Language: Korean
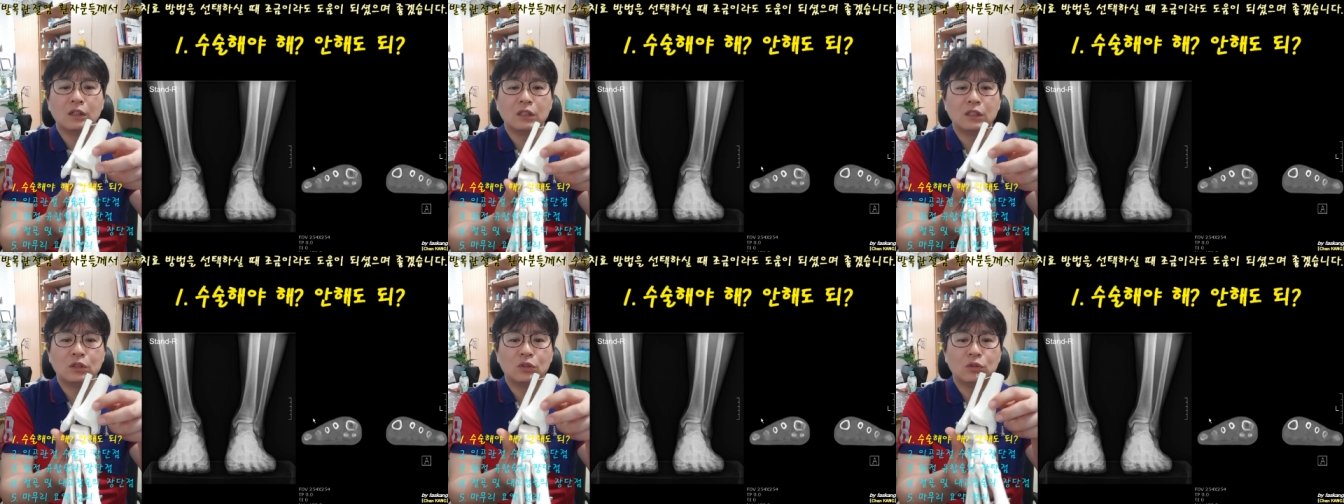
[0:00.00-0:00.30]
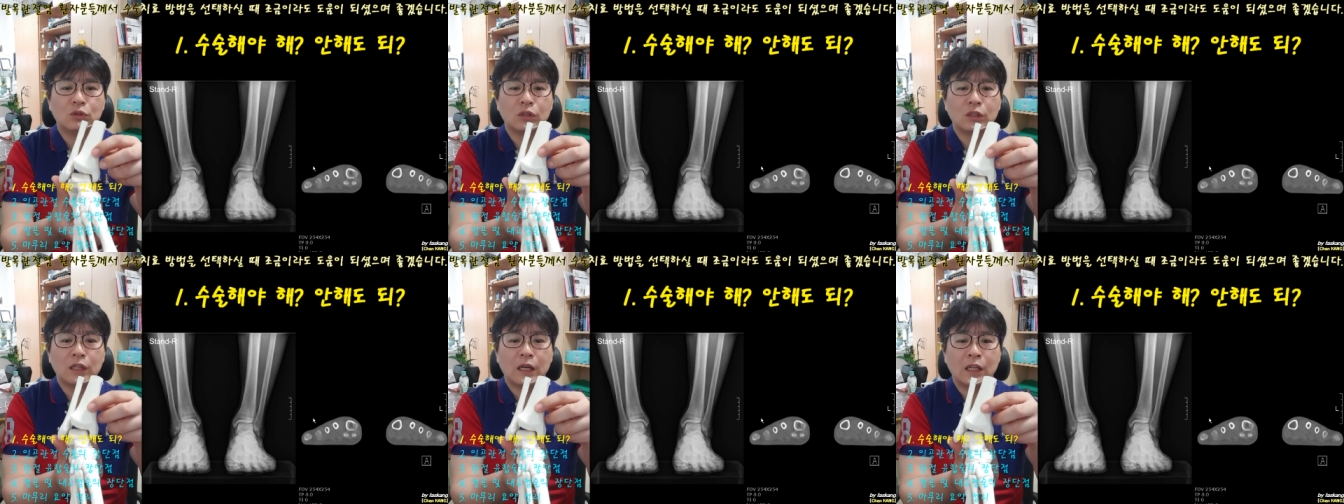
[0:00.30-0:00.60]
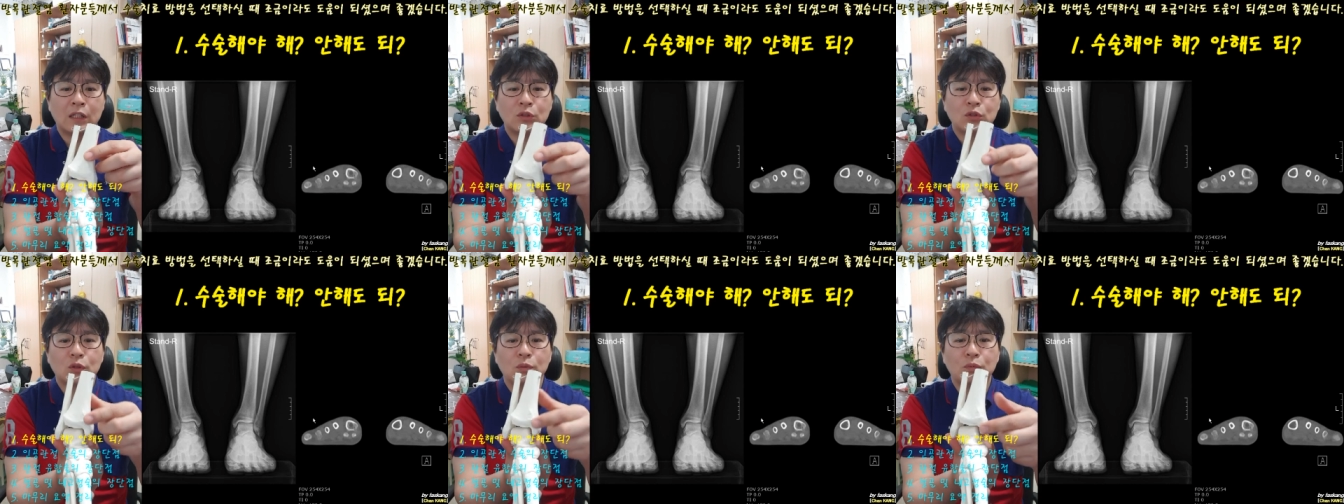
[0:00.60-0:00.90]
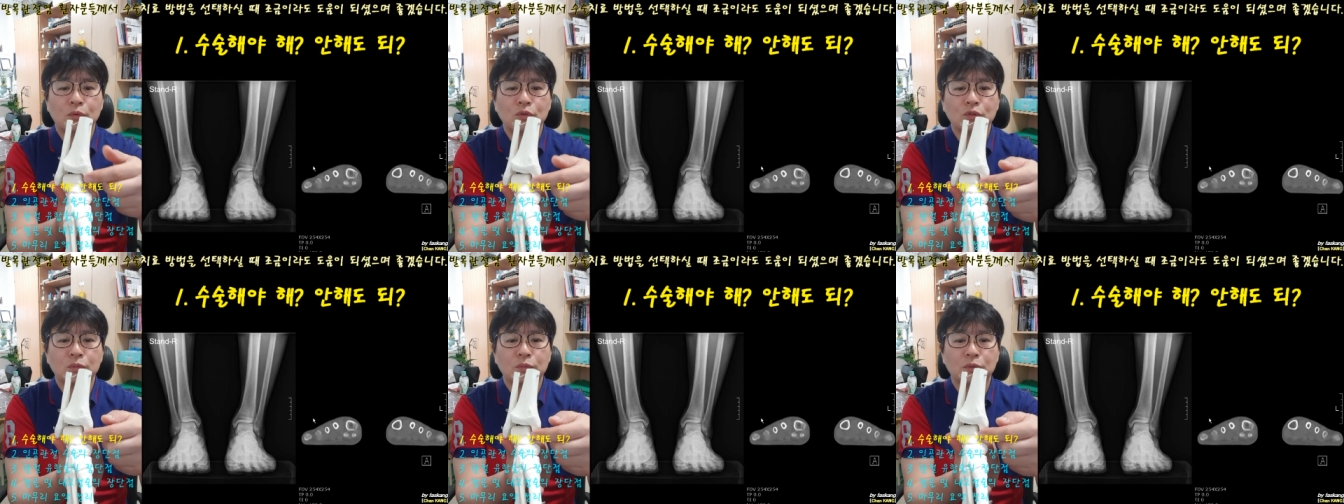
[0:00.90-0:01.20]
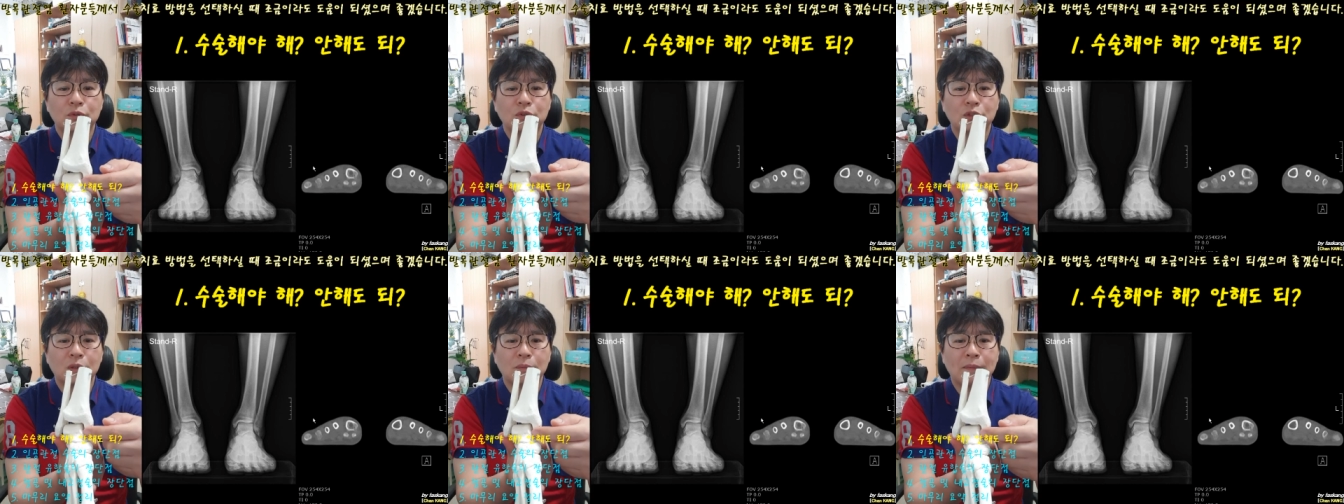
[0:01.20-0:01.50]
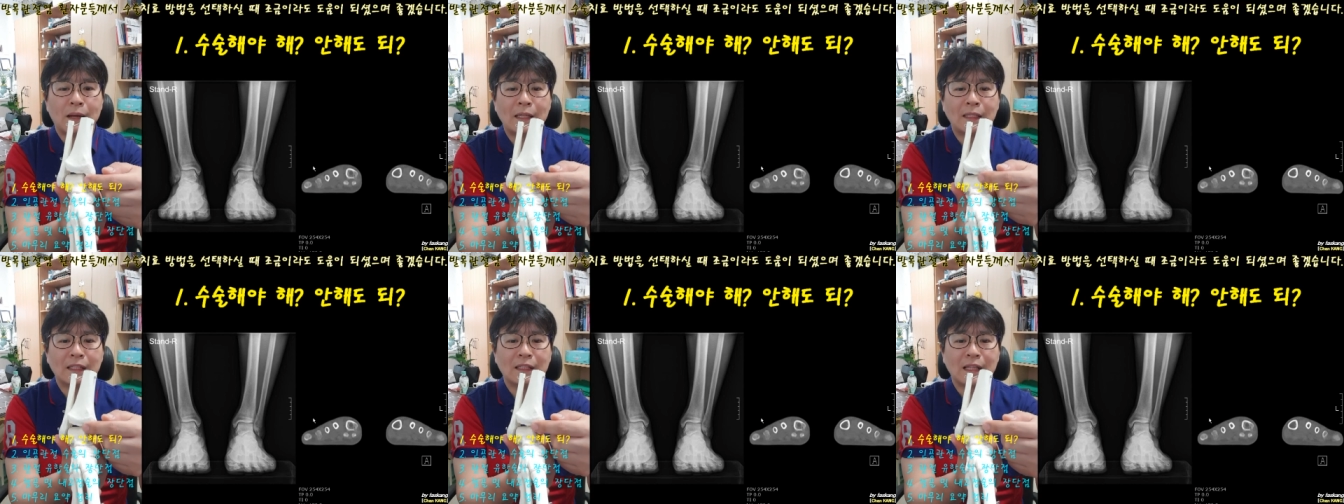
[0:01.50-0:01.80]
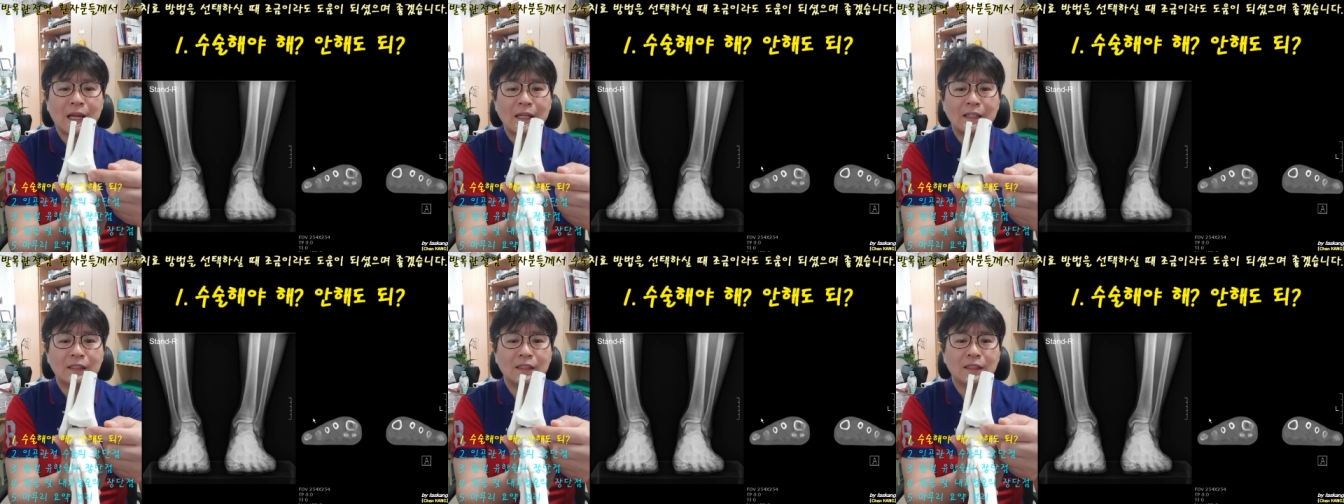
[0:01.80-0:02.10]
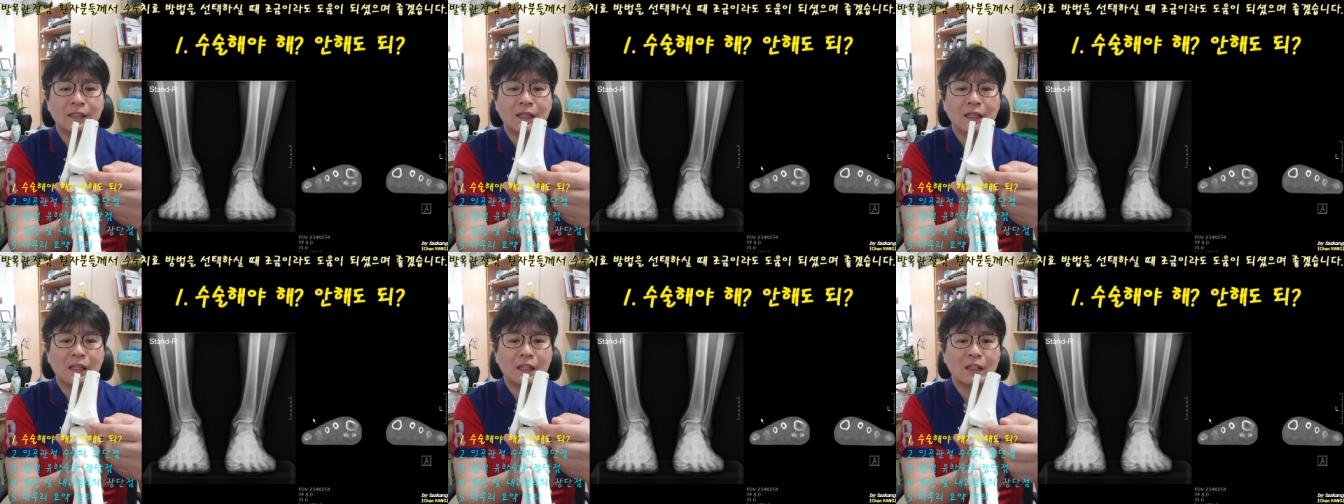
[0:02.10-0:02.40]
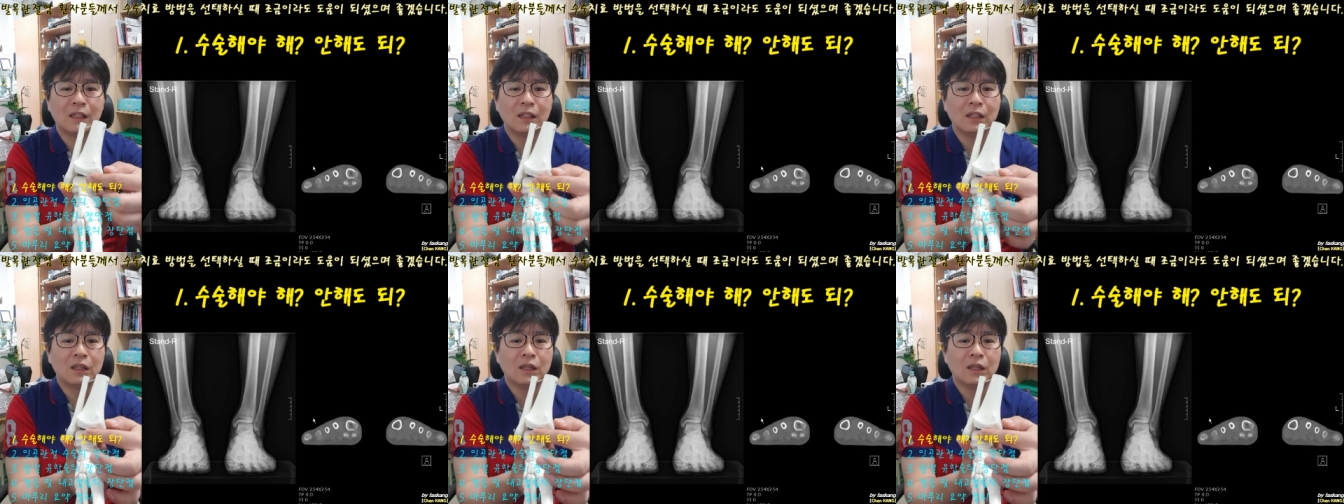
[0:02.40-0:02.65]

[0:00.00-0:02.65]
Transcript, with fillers: 이쪽이 안쪽 복수뼈 쪽이 많이 다는데